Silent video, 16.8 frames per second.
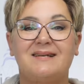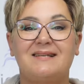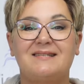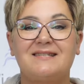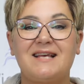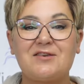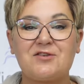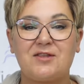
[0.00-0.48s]

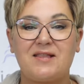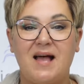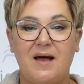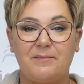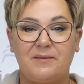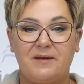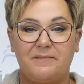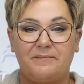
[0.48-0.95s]

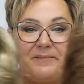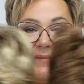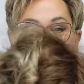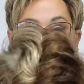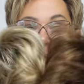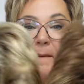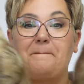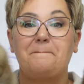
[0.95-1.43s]
Zaczynamy.
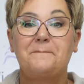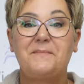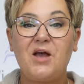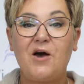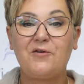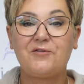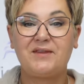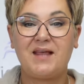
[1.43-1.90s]

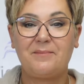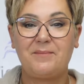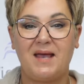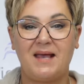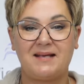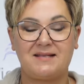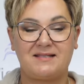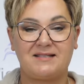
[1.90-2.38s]
Piąte
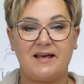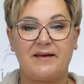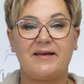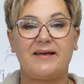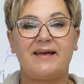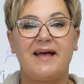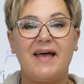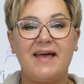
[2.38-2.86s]
miejsce.
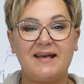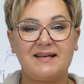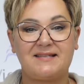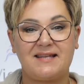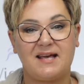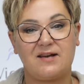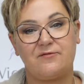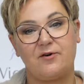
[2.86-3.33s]

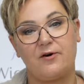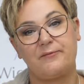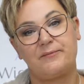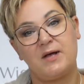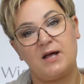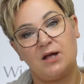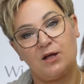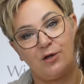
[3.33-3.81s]
Egzekwo.
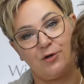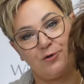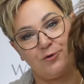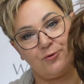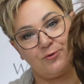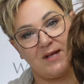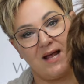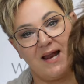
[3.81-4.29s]

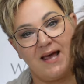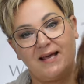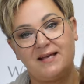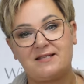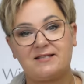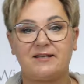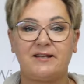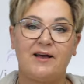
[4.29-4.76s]
Zuza
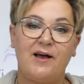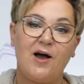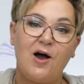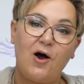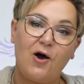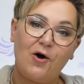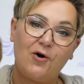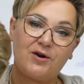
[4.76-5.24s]
Lace
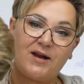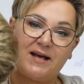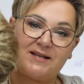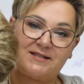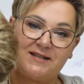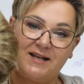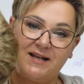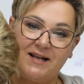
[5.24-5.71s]

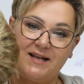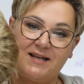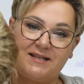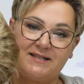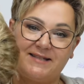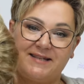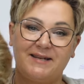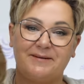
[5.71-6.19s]
oraz
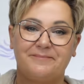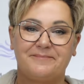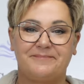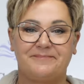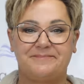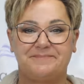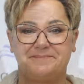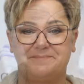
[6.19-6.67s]
Lizzie.
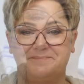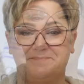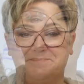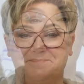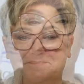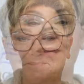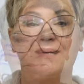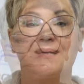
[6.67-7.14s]

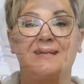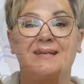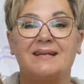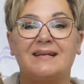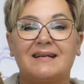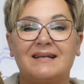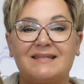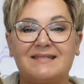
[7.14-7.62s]

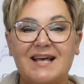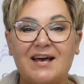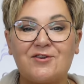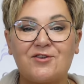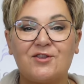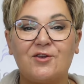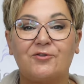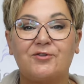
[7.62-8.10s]

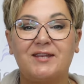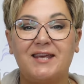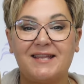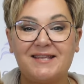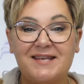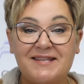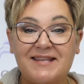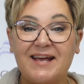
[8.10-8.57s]
Zacznę od
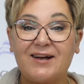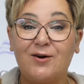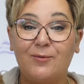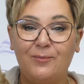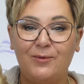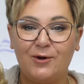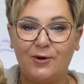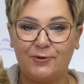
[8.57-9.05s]
jedynego
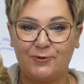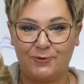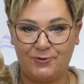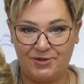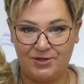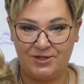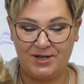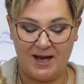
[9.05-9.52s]
blondu
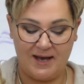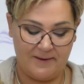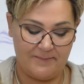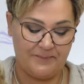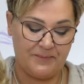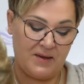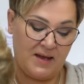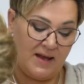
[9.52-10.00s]

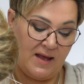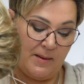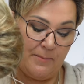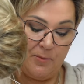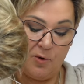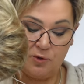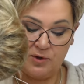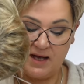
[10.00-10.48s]
dzisiaj
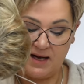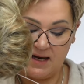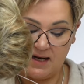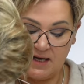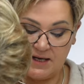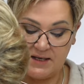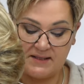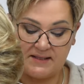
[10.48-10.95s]
model
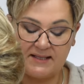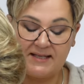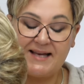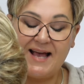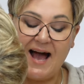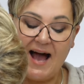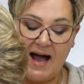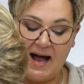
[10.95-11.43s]

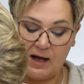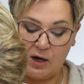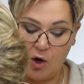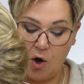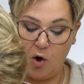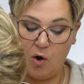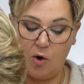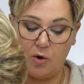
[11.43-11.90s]
Lizzie, a
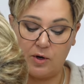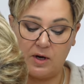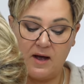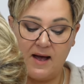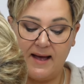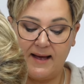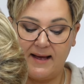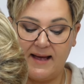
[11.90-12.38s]
kolor
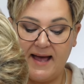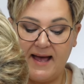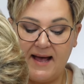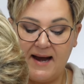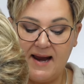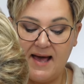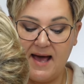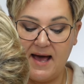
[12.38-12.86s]

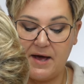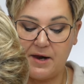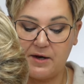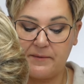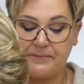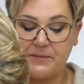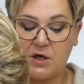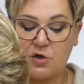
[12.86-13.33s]

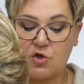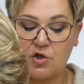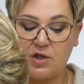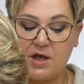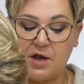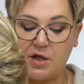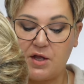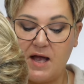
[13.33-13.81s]
LR
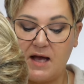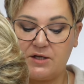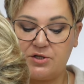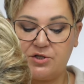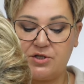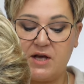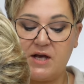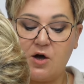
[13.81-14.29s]

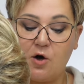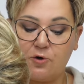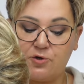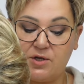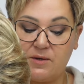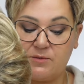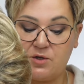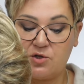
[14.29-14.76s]

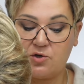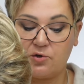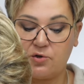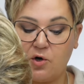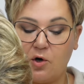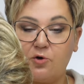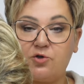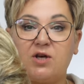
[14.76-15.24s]

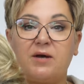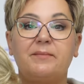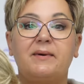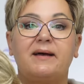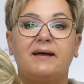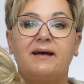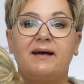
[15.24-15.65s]
1488H